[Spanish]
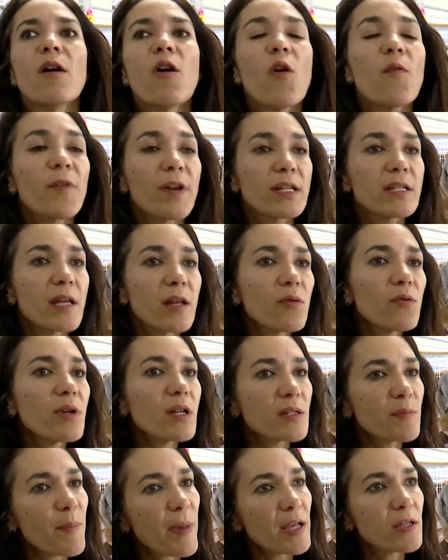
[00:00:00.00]
ofrecer
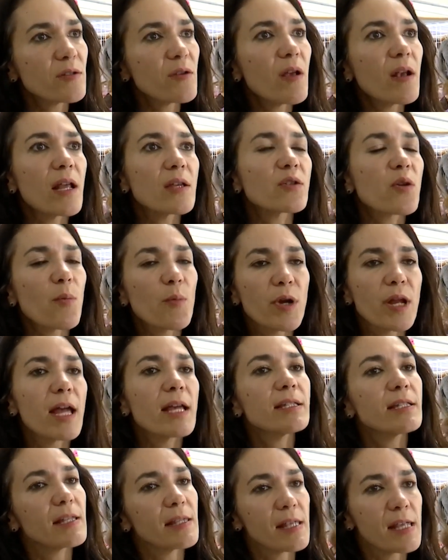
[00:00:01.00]
un espacio a las
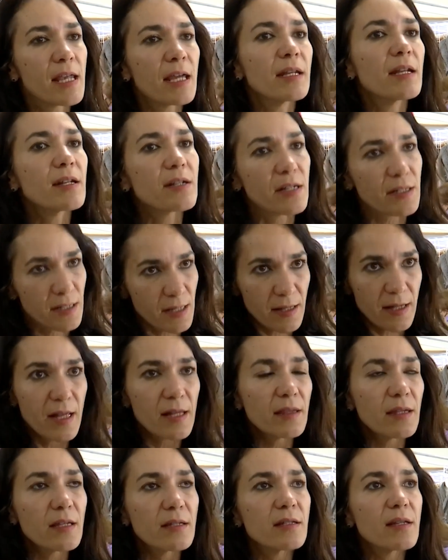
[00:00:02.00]
comunidades indígenas
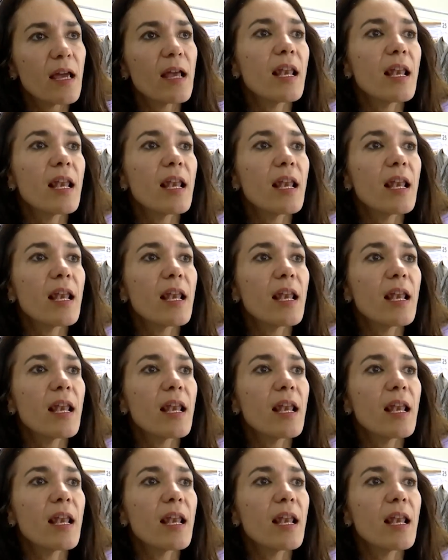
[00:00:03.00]
residentes